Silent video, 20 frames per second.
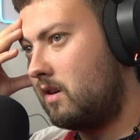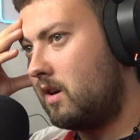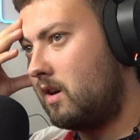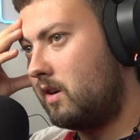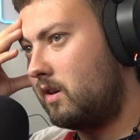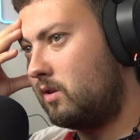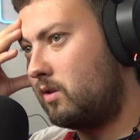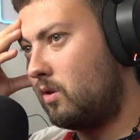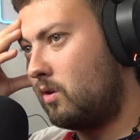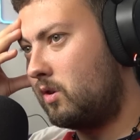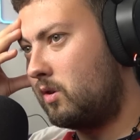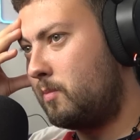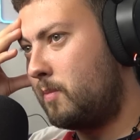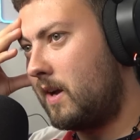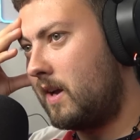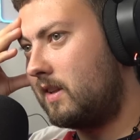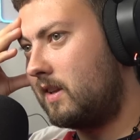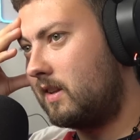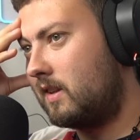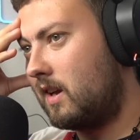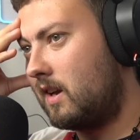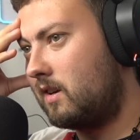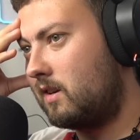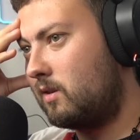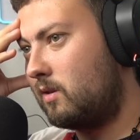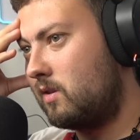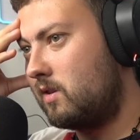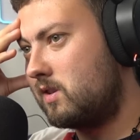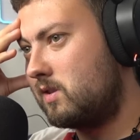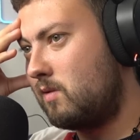Oj, kto odpada, tak?
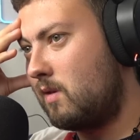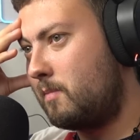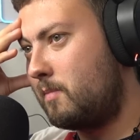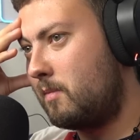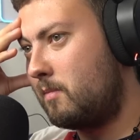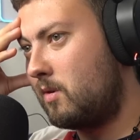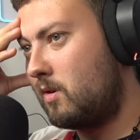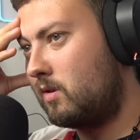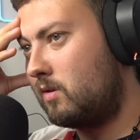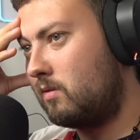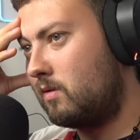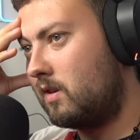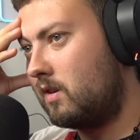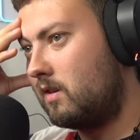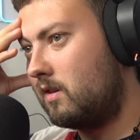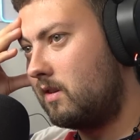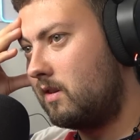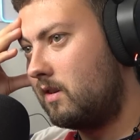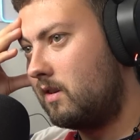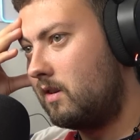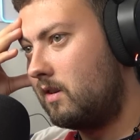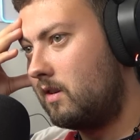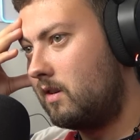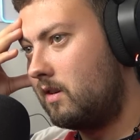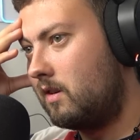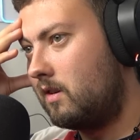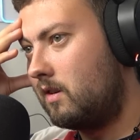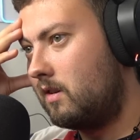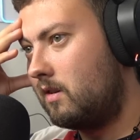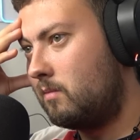Kto nie złapie miotły?
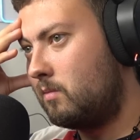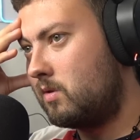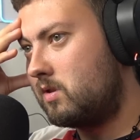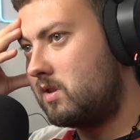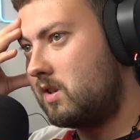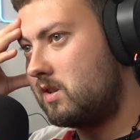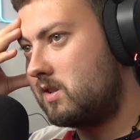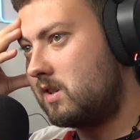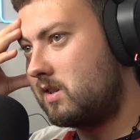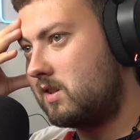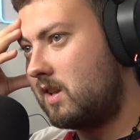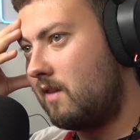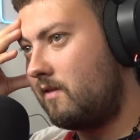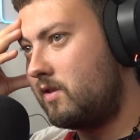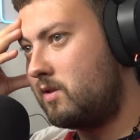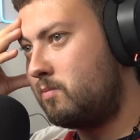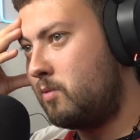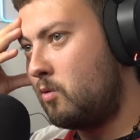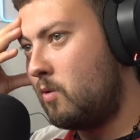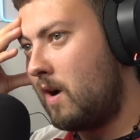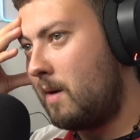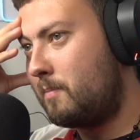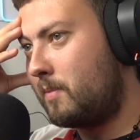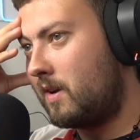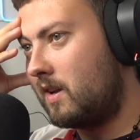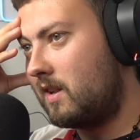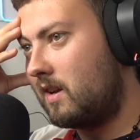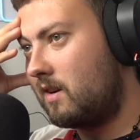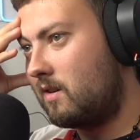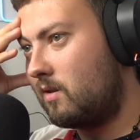Można zostawić
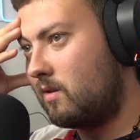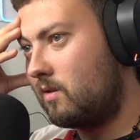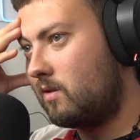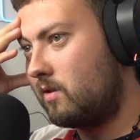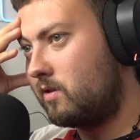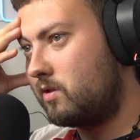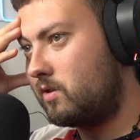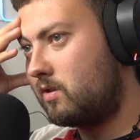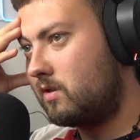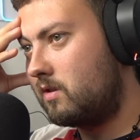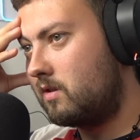pułapkę na kogoś.